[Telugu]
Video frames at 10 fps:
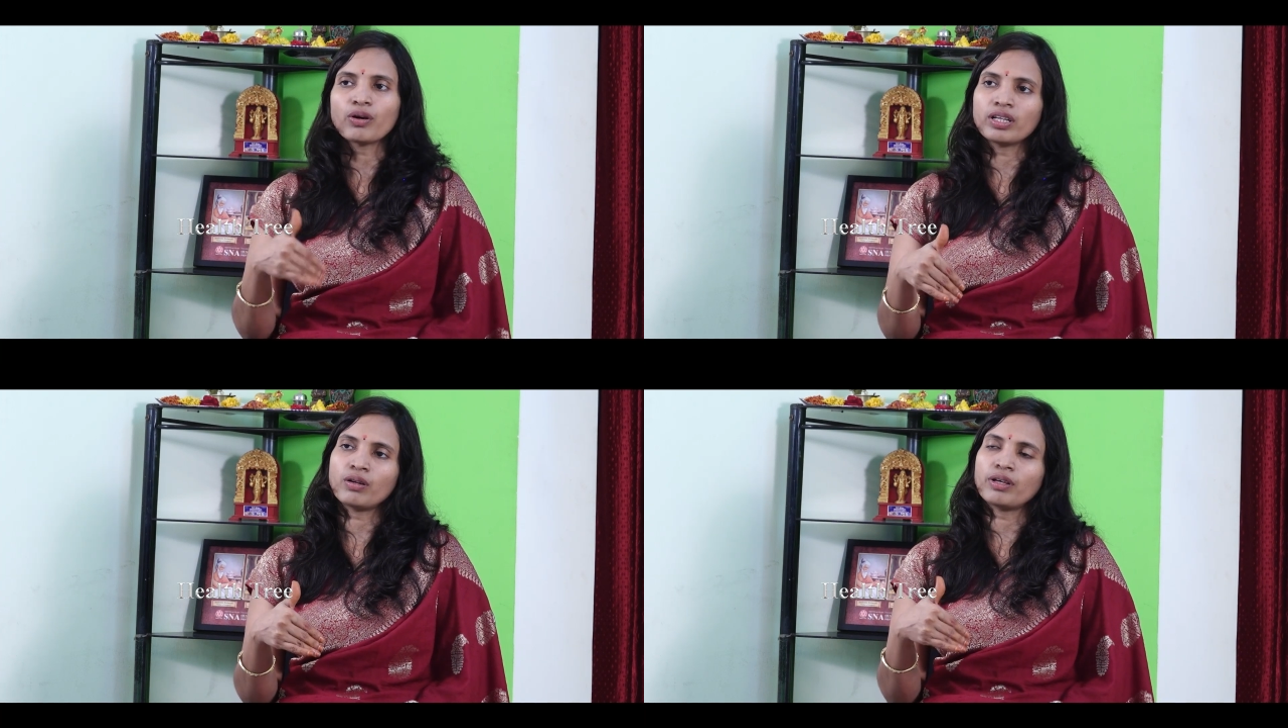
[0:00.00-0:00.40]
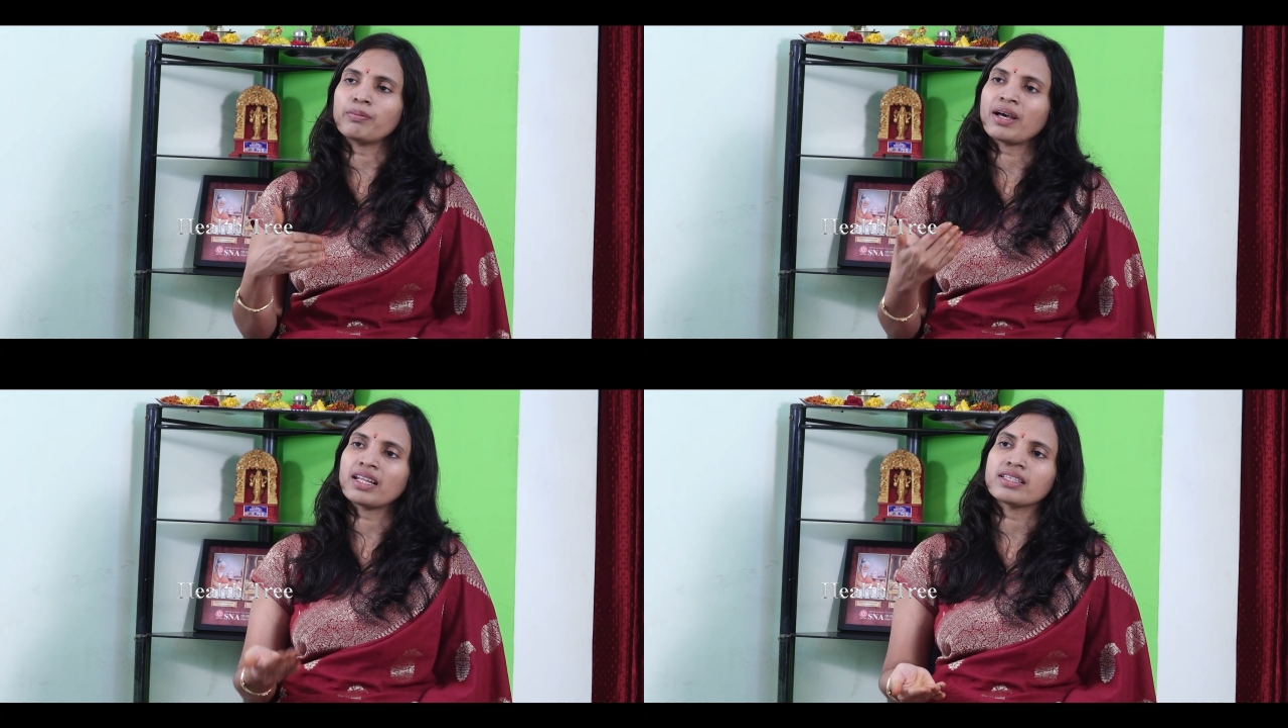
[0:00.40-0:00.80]
బాడీలో
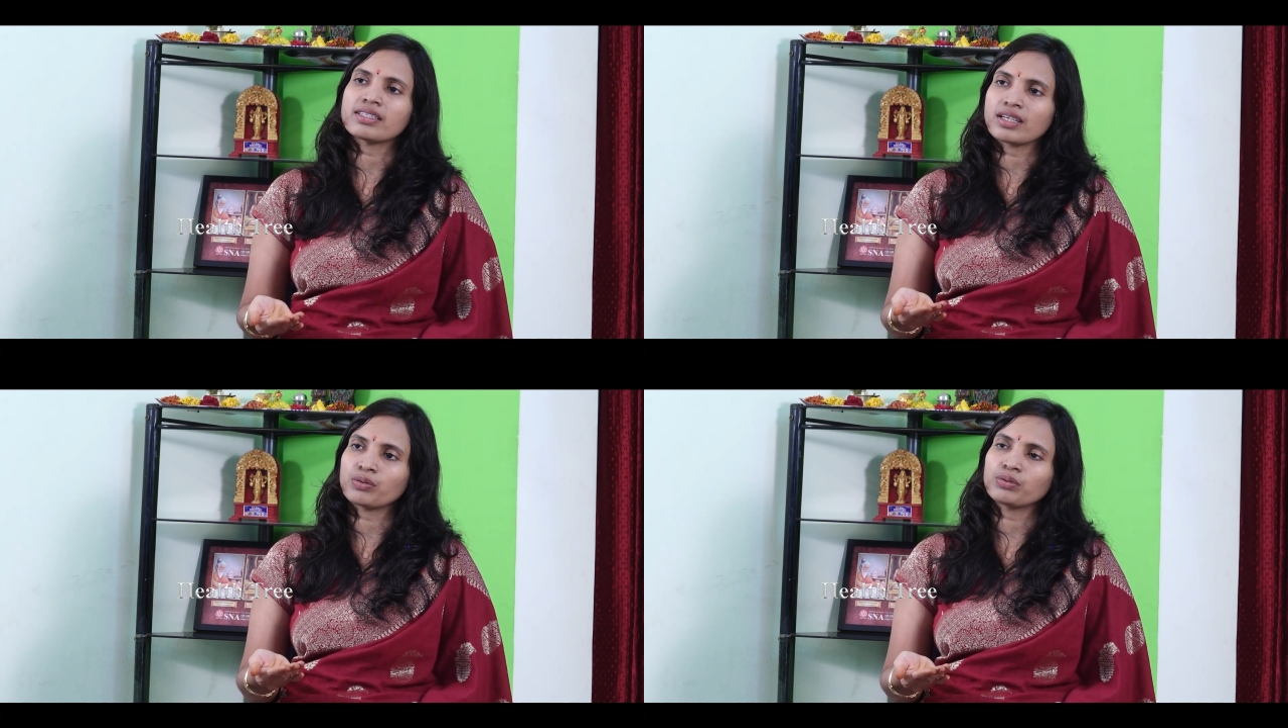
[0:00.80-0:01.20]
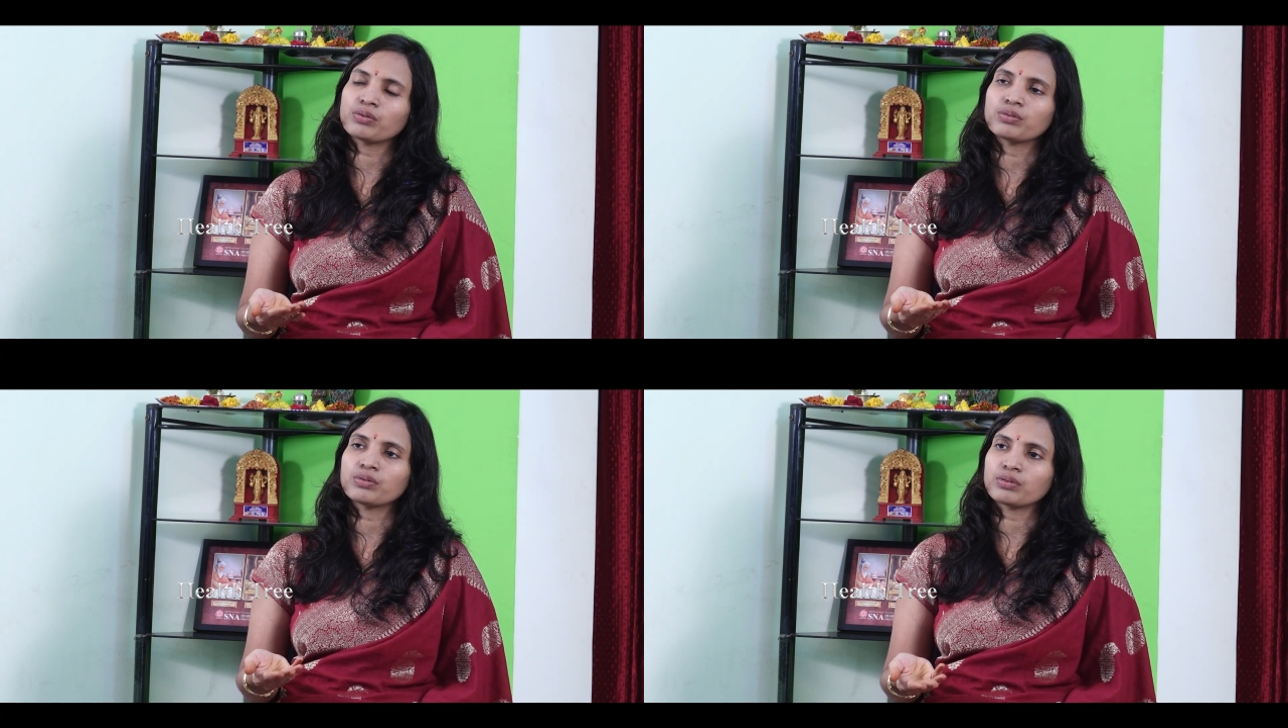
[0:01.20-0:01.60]
ఇంబ్యాలెన్స్
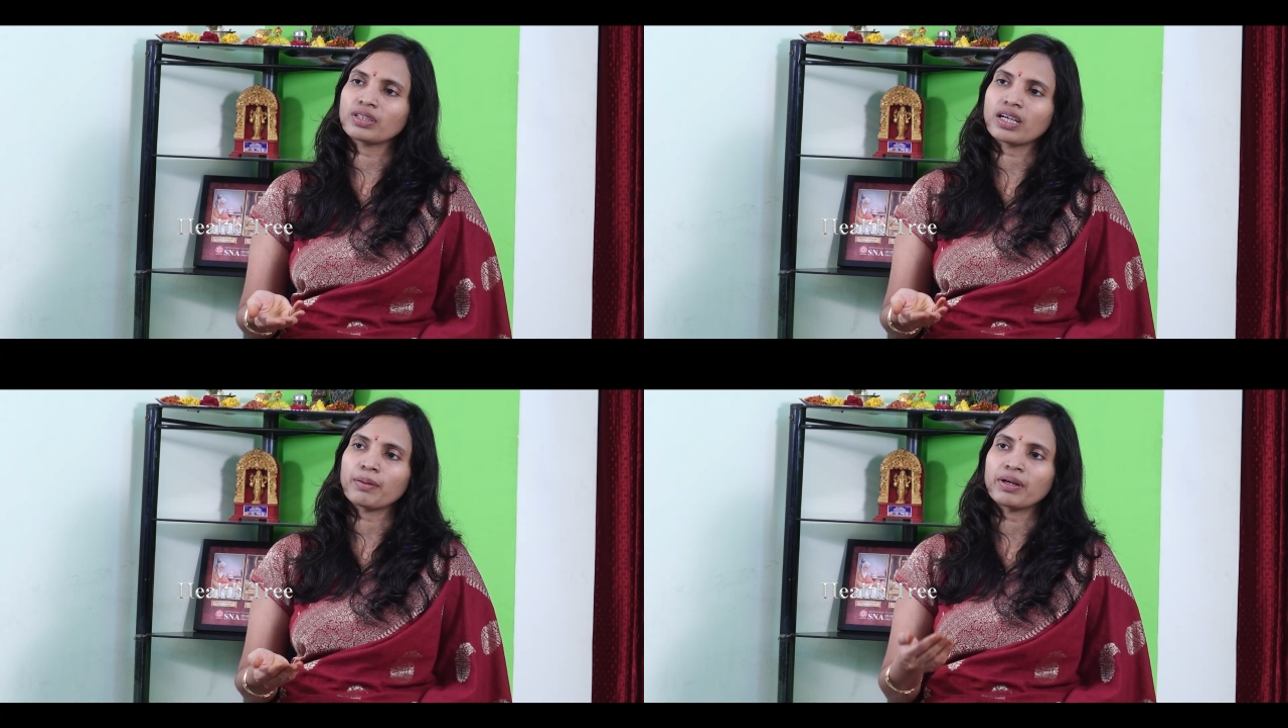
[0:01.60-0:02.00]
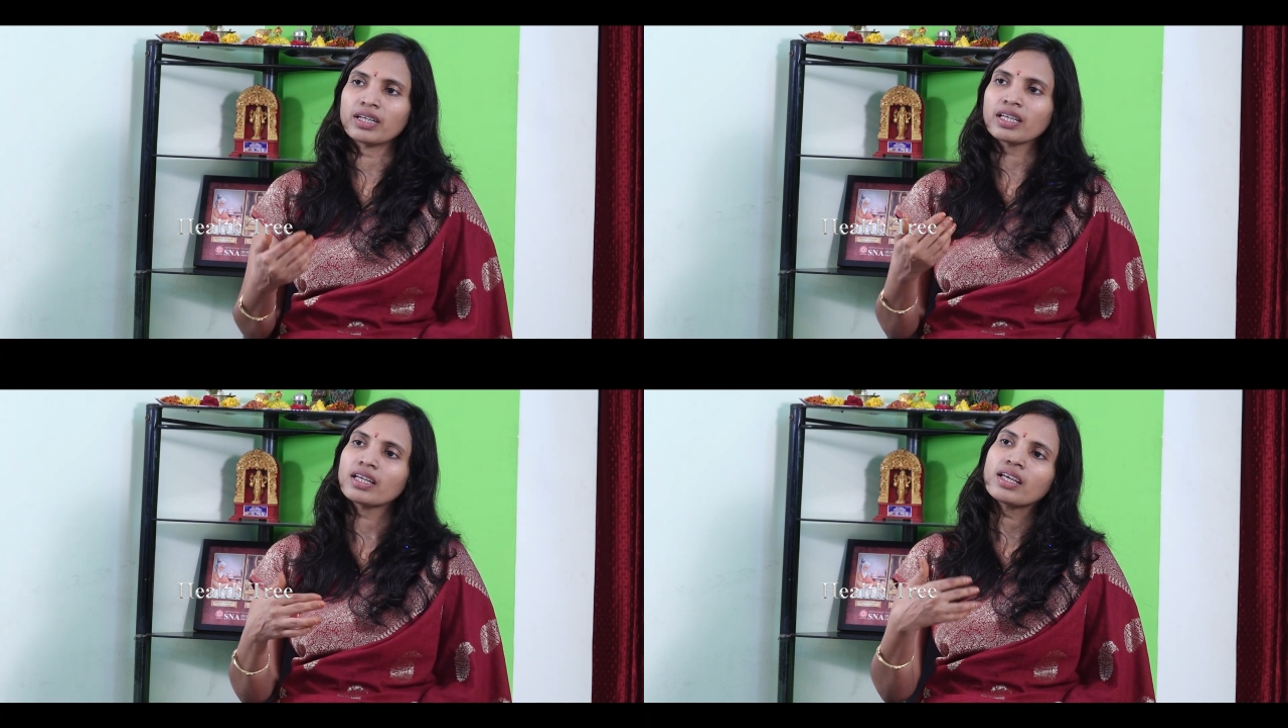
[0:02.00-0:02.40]
జరుగుతూ ఉంటుంది
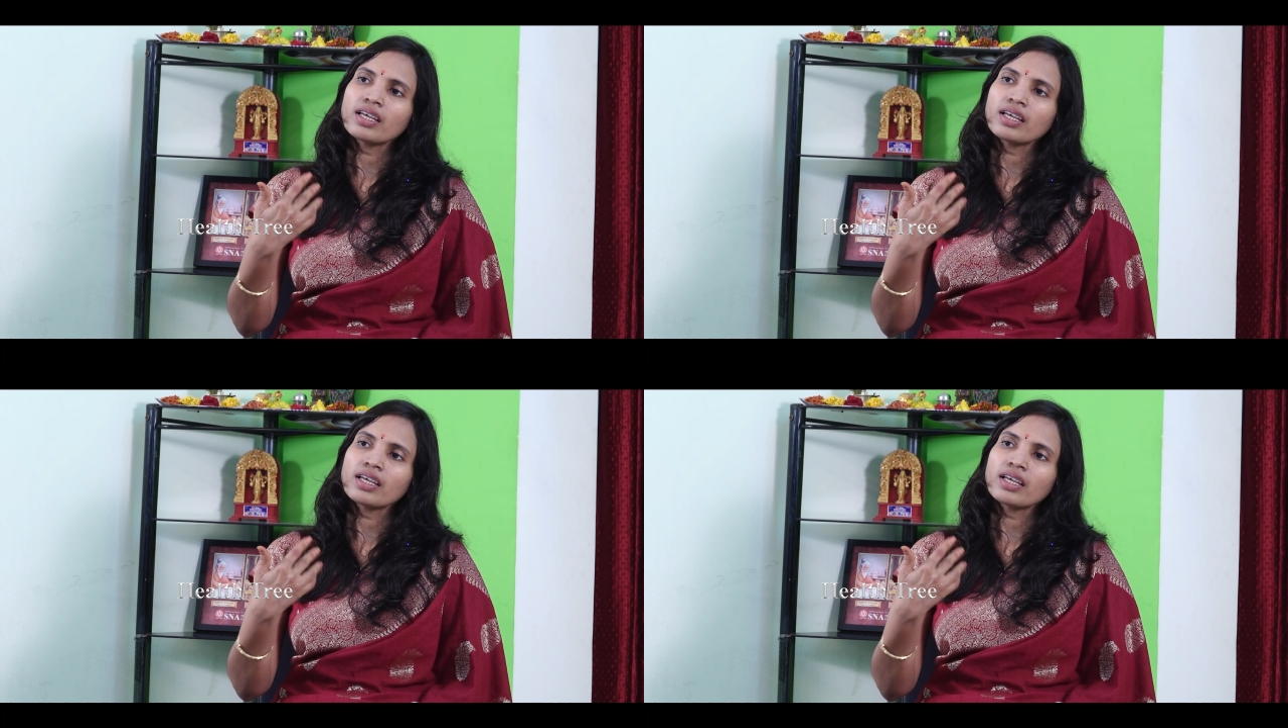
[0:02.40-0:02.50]
కాబట్టి